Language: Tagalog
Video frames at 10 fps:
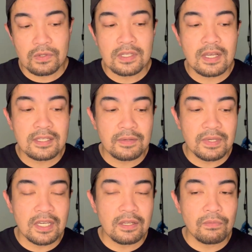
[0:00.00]
Kung
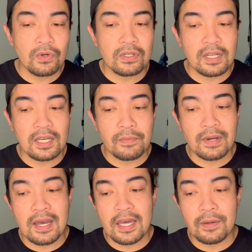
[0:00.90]
sasabihin mo talaga
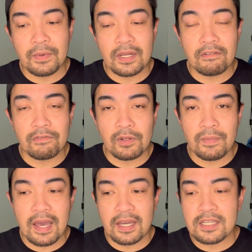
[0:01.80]
maghahanap ka ng full
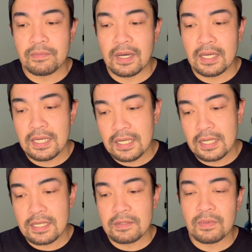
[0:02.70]
package,
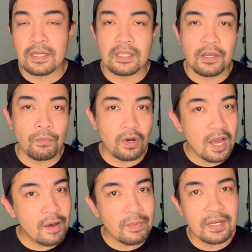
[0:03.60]
makinis, maganda yung
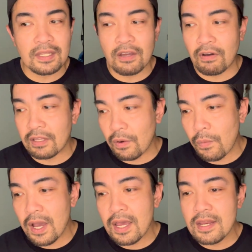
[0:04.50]
mukha, maganda yung
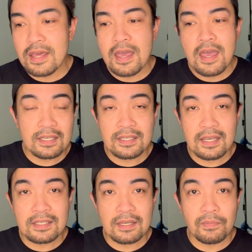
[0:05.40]
katawan,
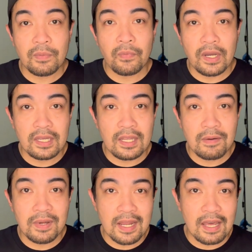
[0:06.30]
isa sa pupwedeng
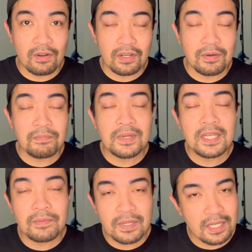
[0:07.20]
manalo ng
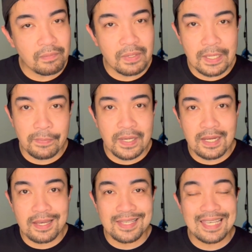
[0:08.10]
Binibining
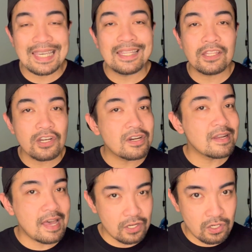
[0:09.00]
Pilipinas
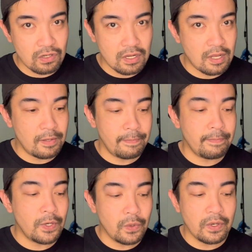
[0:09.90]
International.
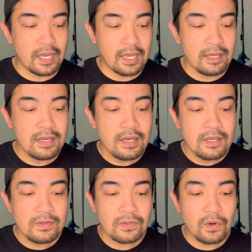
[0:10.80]
Okay,
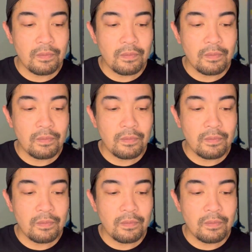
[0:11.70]
so